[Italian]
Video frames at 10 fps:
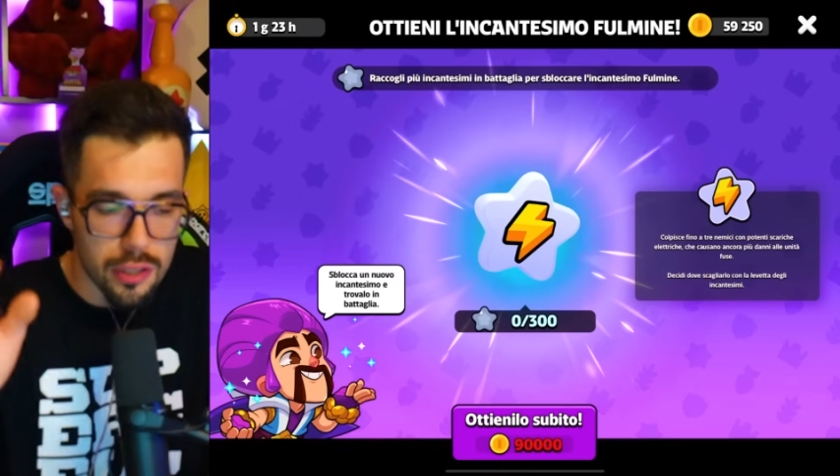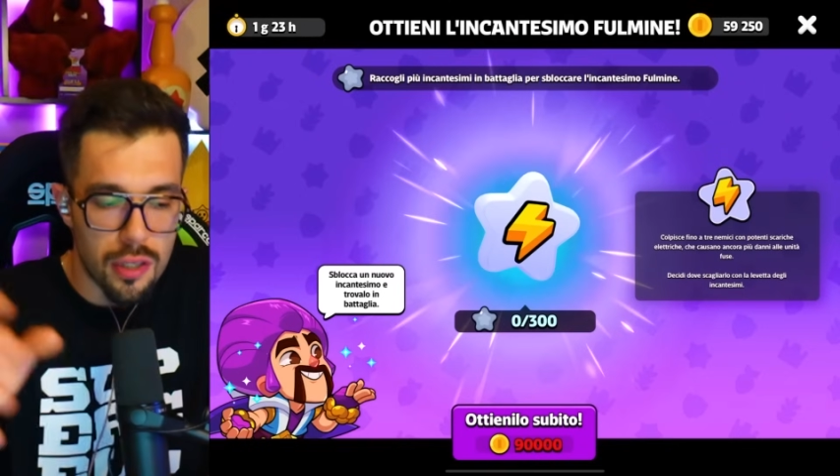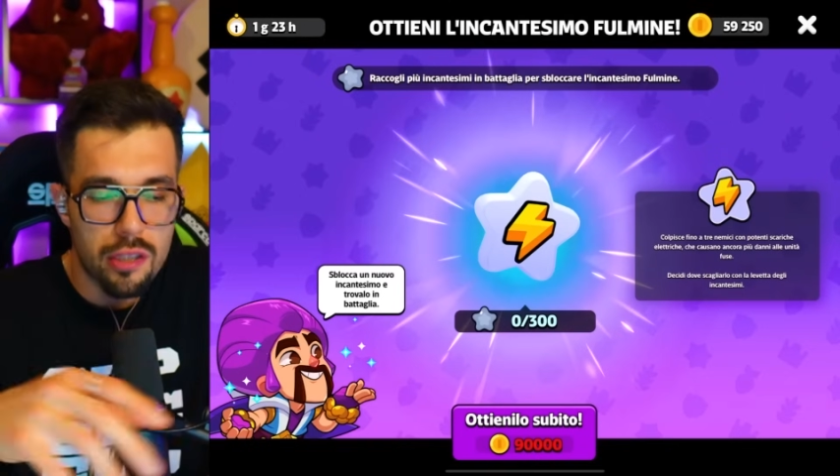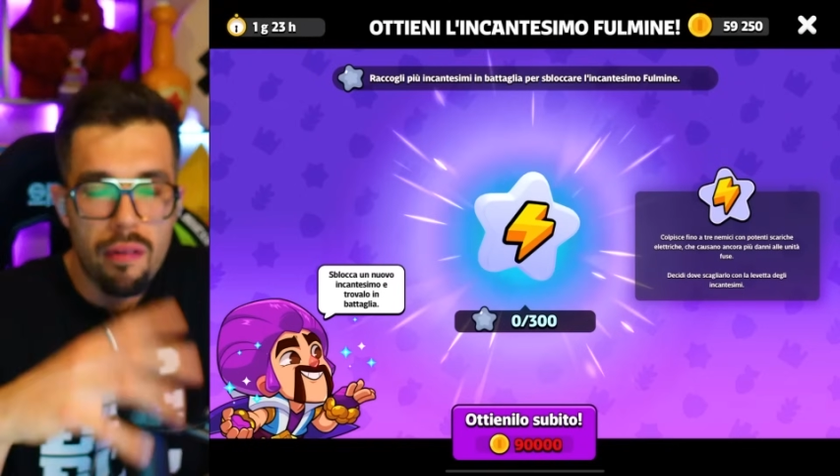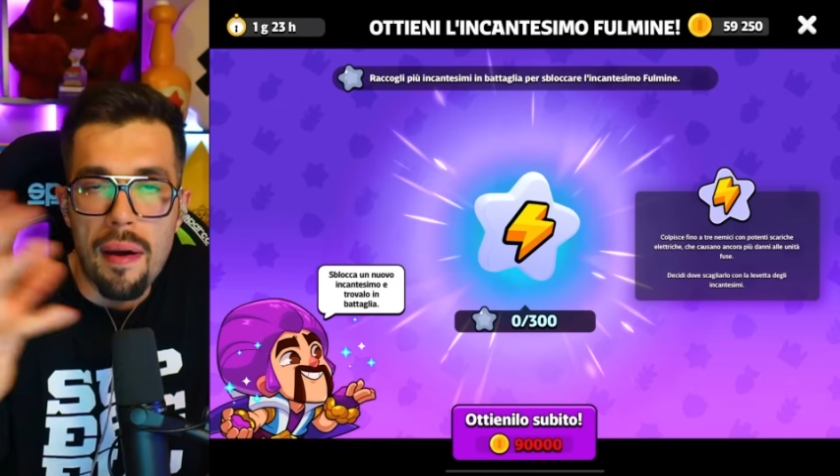Quindi
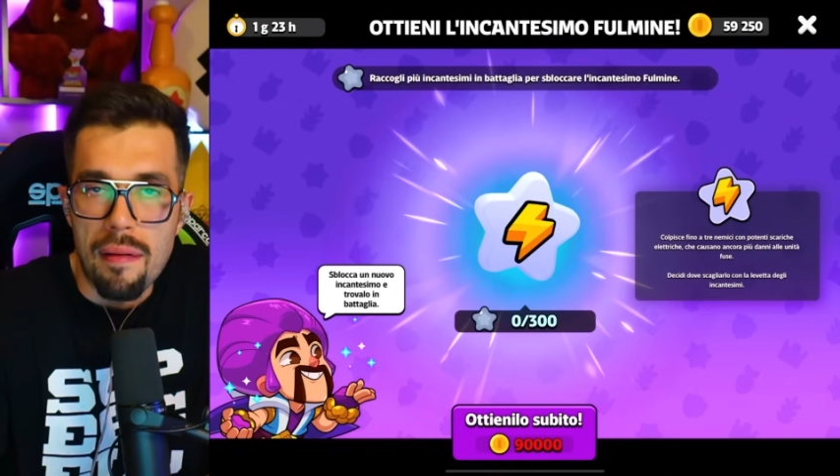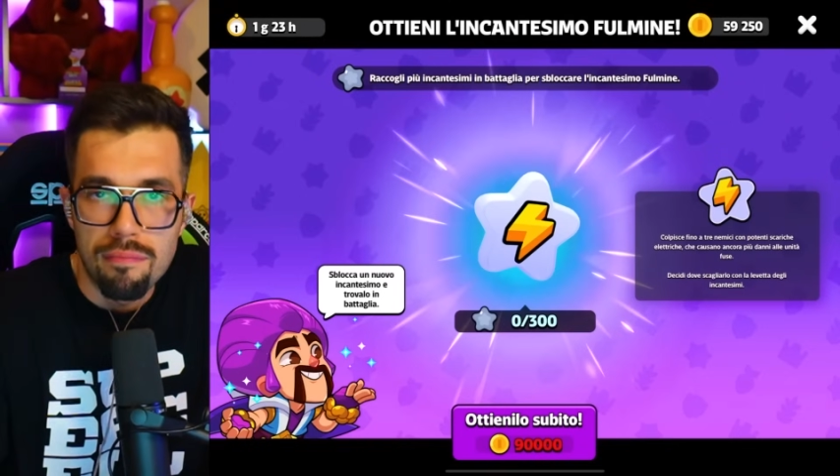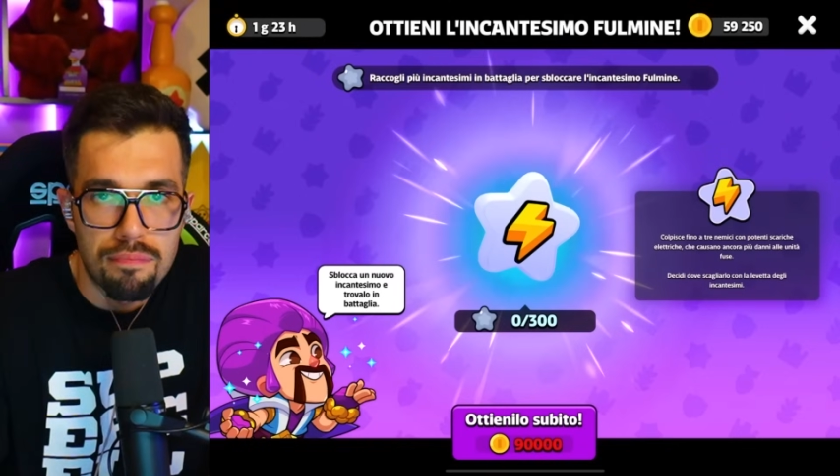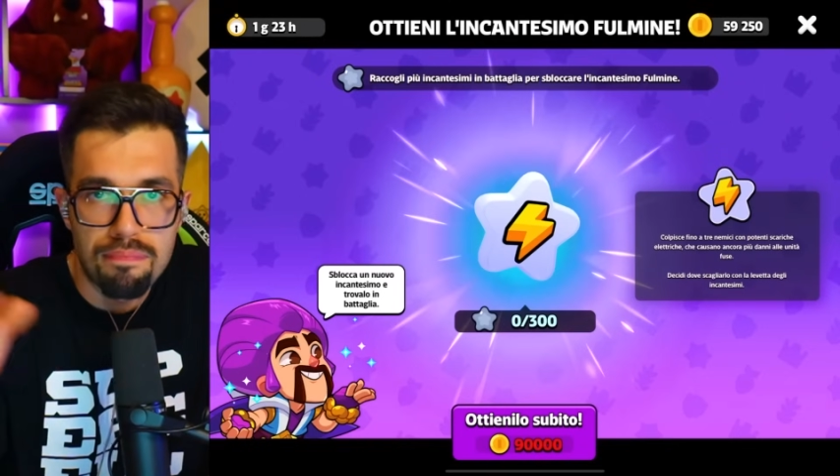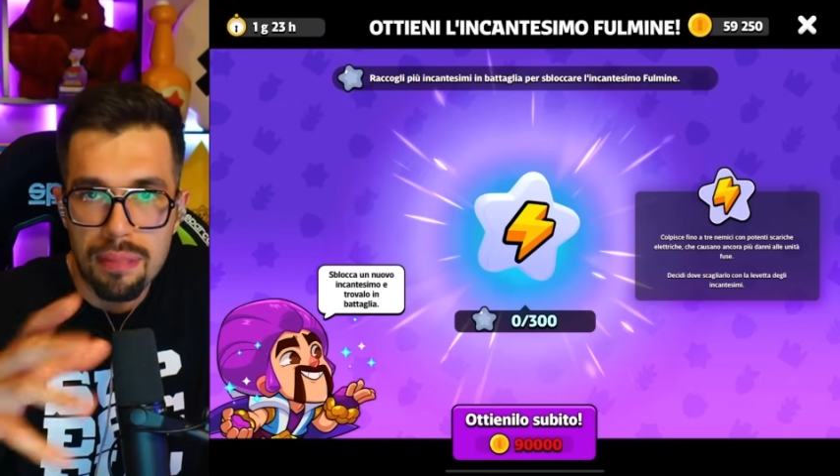ho detto,
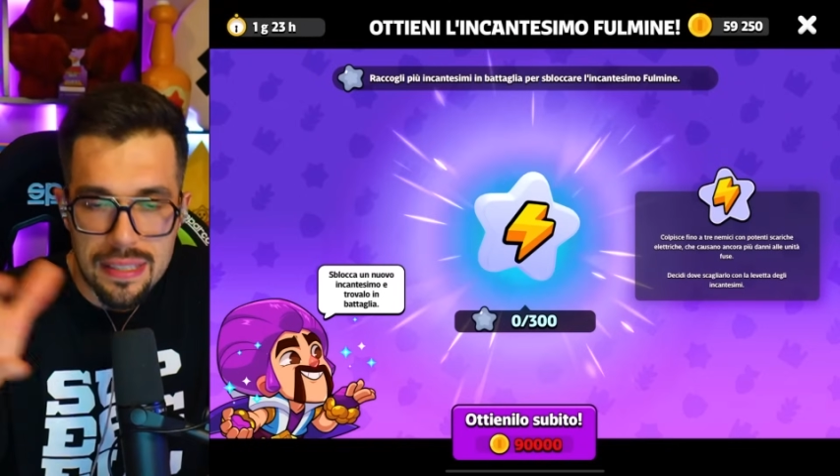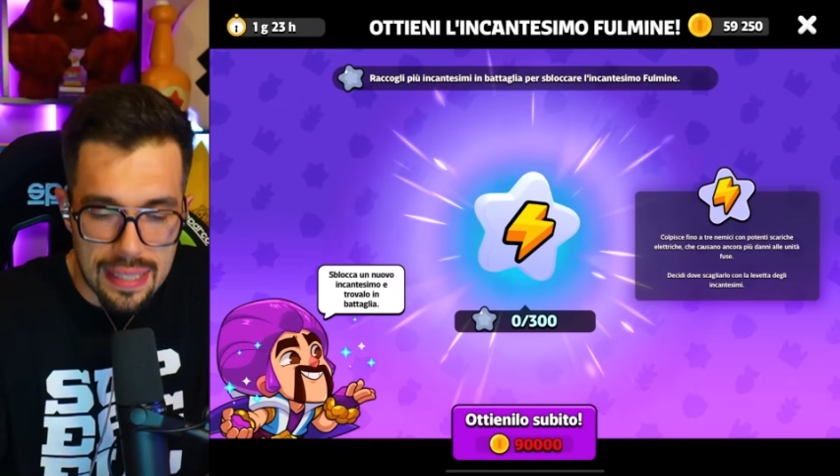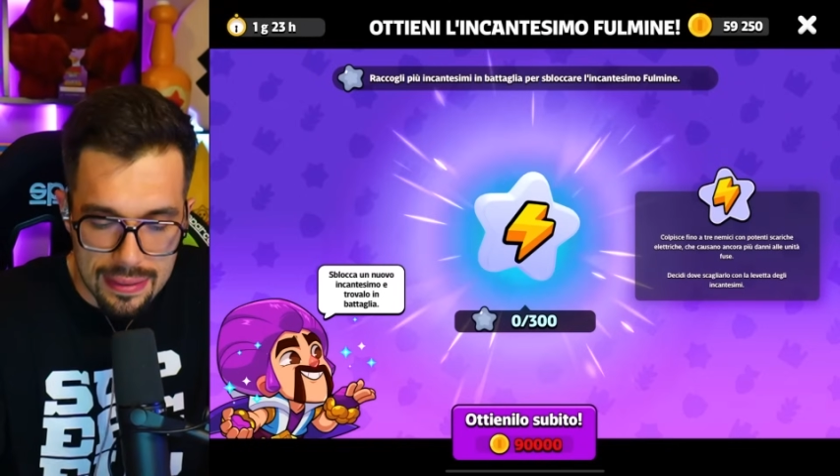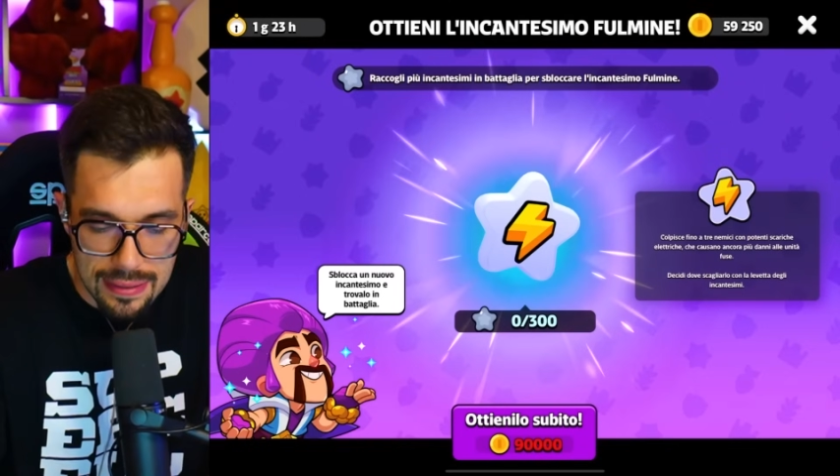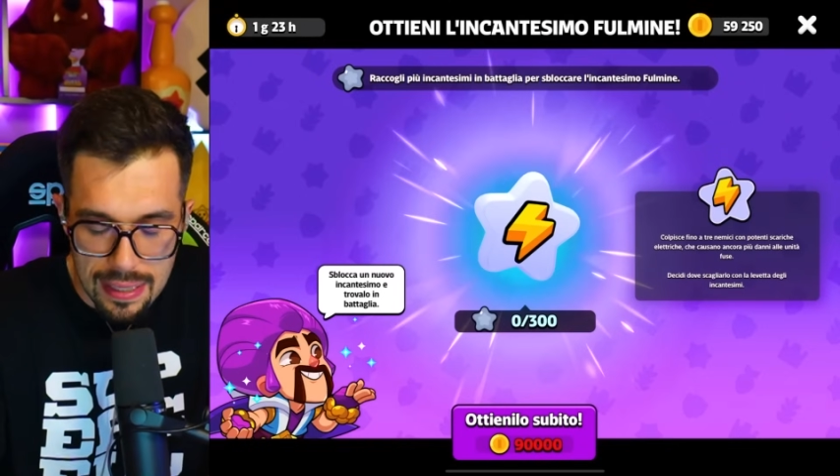vabbè,
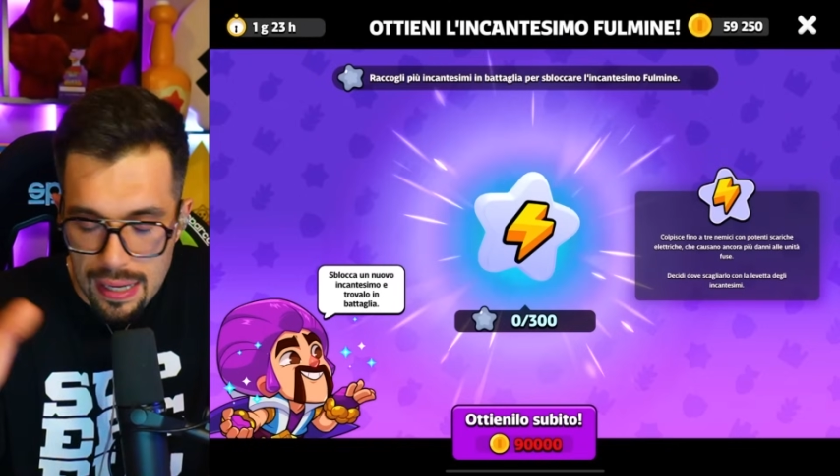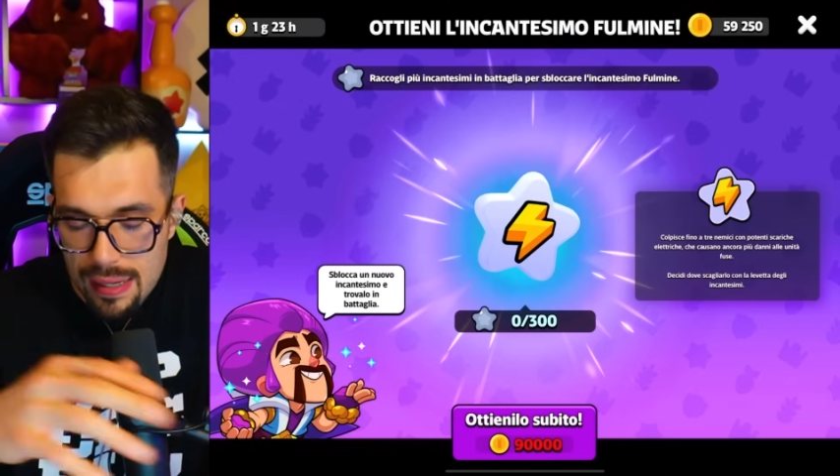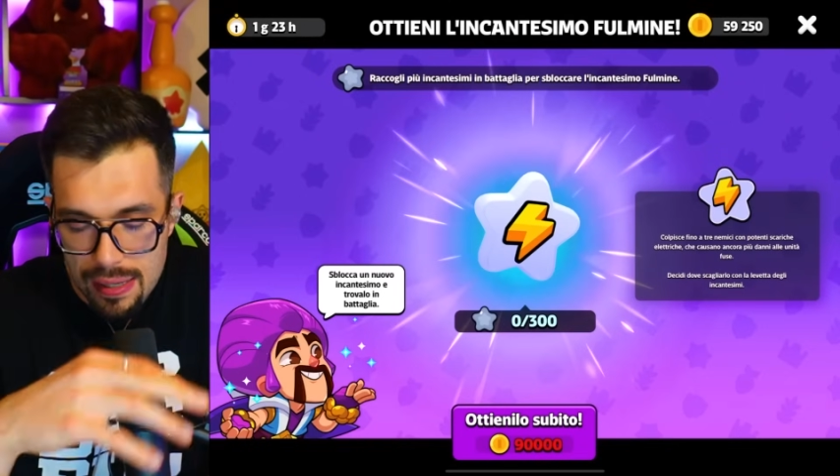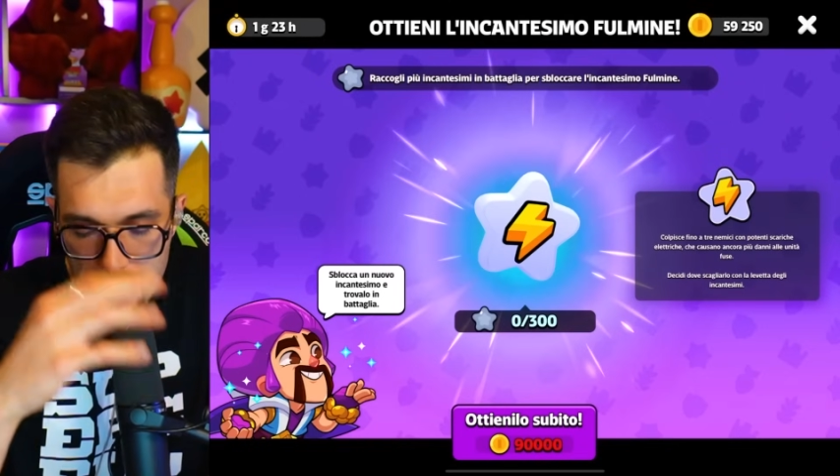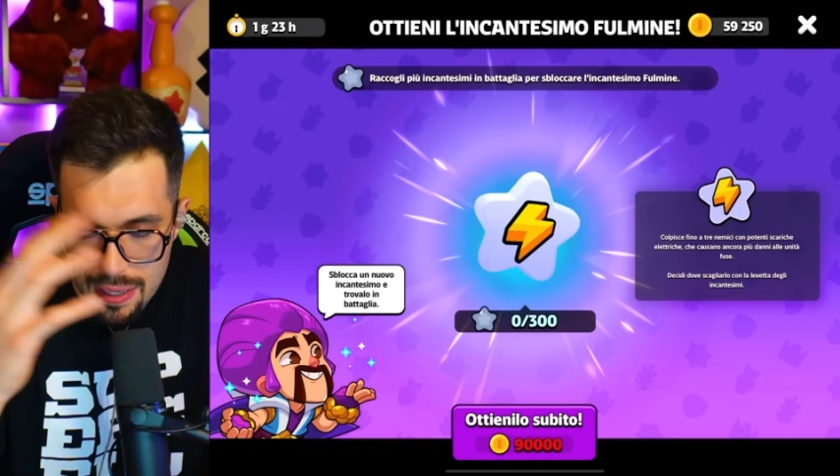
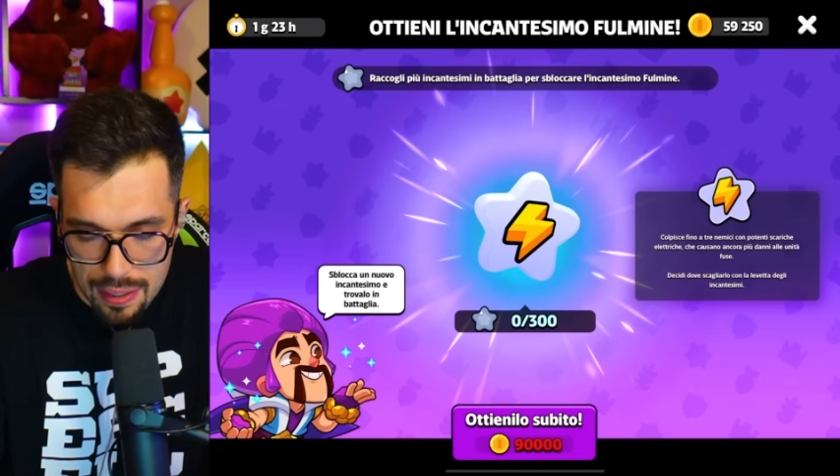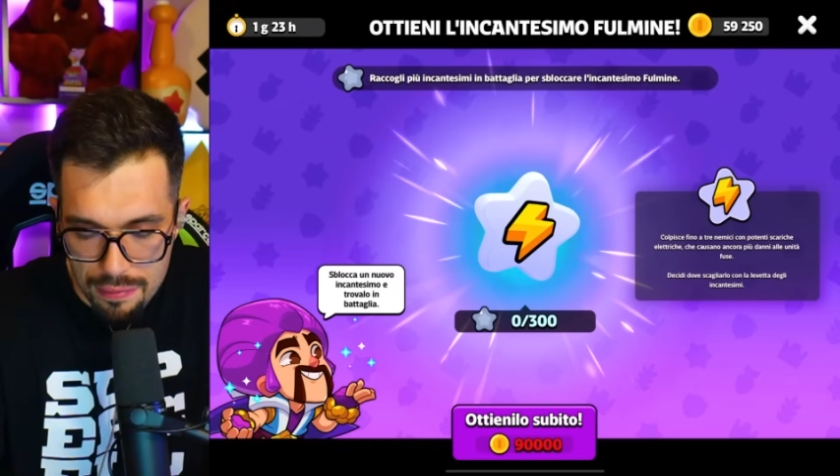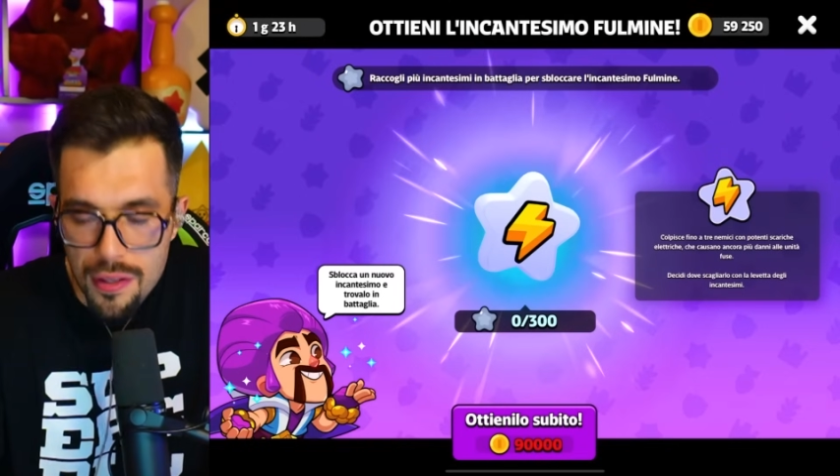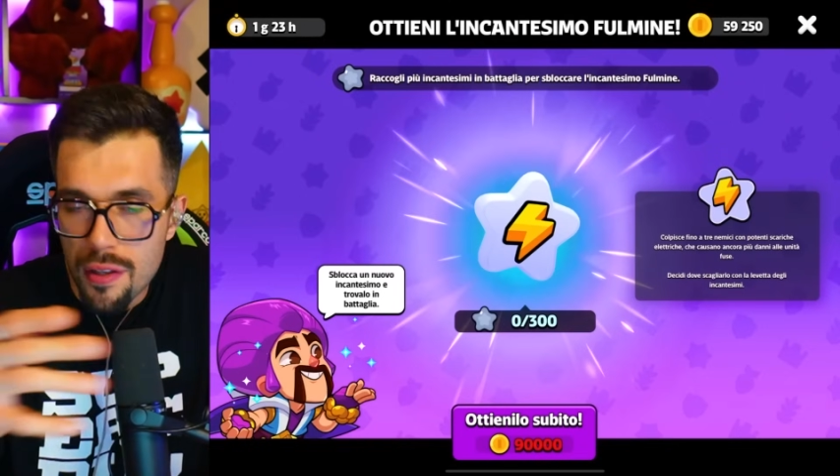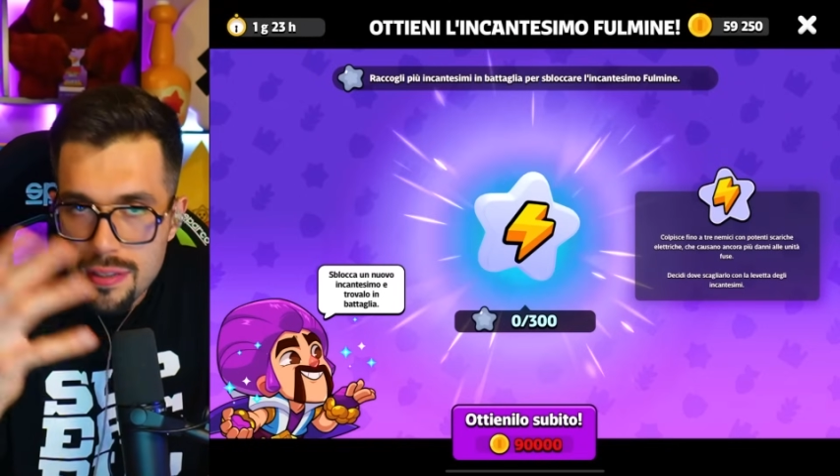Pazienza, eh, il video è